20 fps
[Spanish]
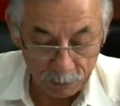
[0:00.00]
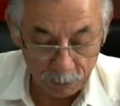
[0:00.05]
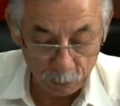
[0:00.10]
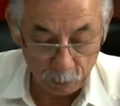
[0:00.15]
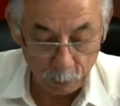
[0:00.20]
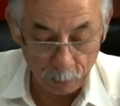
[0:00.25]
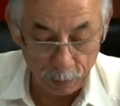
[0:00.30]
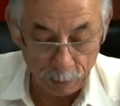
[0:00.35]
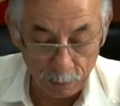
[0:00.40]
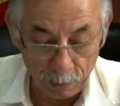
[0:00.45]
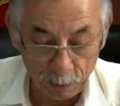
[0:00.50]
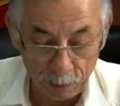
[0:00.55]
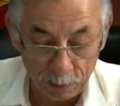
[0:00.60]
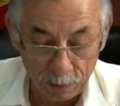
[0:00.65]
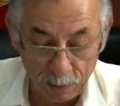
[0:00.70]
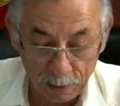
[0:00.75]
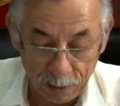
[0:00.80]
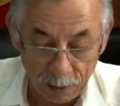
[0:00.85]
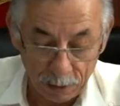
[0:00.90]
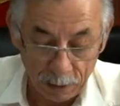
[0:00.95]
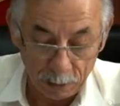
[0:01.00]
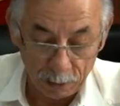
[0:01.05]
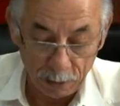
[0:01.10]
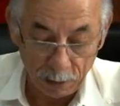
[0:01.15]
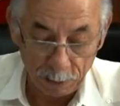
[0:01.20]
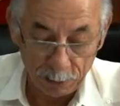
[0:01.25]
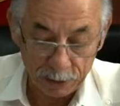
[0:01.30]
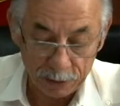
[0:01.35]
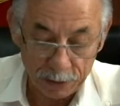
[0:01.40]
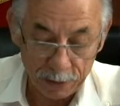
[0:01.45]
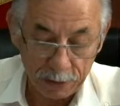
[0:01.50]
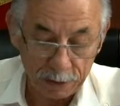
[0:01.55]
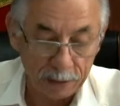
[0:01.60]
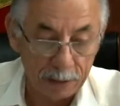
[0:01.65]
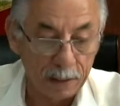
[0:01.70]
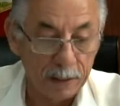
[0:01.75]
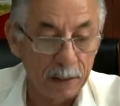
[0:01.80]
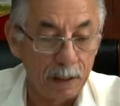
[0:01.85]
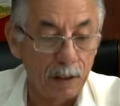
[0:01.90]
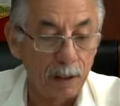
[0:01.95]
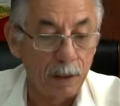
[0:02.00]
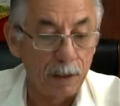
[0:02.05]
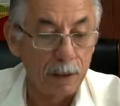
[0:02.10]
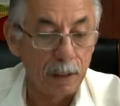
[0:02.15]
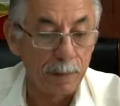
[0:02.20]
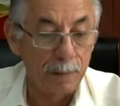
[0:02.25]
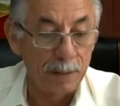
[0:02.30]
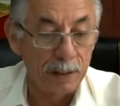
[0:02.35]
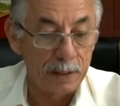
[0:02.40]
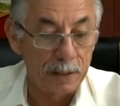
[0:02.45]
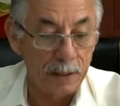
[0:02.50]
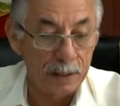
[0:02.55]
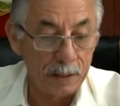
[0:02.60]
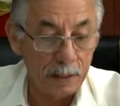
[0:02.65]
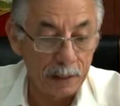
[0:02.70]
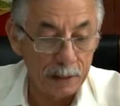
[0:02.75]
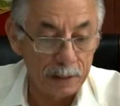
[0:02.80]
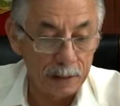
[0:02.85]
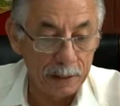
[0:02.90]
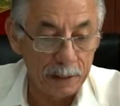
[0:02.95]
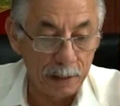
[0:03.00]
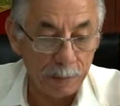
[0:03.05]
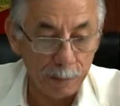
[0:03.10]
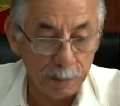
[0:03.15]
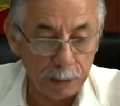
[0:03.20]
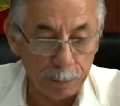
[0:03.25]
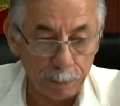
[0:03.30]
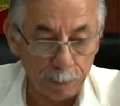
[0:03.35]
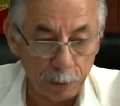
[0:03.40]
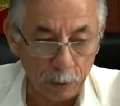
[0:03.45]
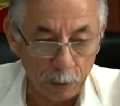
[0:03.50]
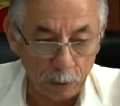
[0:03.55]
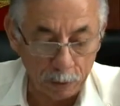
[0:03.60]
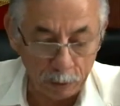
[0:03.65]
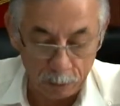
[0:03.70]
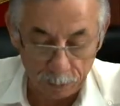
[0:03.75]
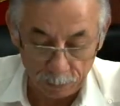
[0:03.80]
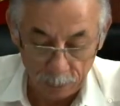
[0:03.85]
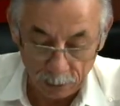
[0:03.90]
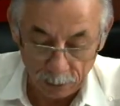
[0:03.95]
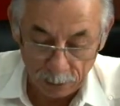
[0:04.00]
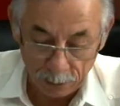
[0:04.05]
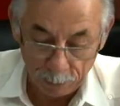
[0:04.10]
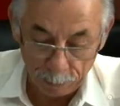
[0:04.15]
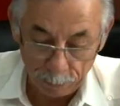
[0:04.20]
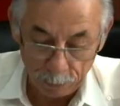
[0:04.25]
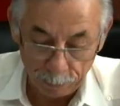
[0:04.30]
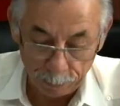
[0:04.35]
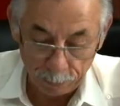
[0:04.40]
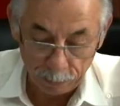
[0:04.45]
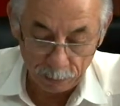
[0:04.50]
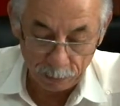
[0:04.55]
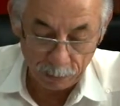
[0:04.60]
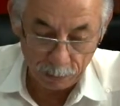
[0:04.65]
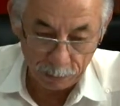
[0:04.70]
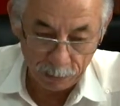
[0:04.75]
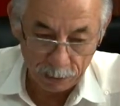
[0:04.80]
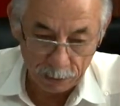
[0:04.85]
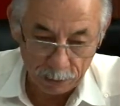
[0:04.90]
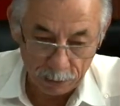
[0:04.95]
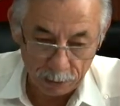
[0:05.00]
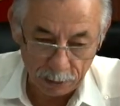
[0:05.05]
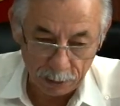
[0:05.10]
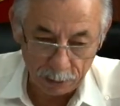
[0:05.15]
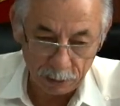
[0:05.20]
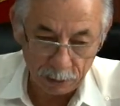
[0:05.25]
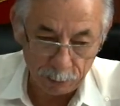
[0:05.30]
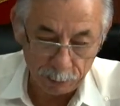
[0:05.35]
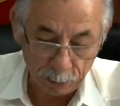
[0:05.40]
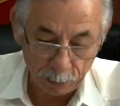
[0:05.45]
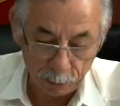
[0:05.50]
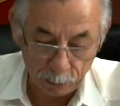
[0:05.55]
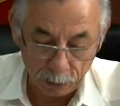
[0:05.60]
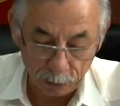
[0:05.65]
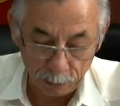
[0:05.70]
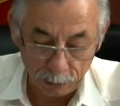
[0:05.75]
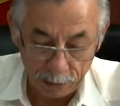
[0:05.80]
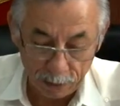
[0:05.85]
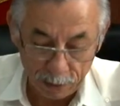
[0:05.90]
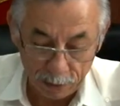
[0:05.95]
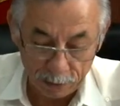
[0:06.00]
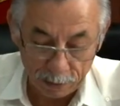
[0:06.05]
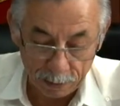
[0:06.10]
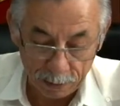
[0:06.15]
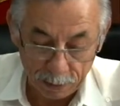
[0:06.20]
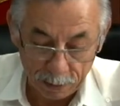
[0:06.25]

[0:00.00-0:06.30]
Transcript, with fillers: tuvimos una visita de los representantes del MIPRO, ¿no? MIPRO es el Ministerio de Productividad,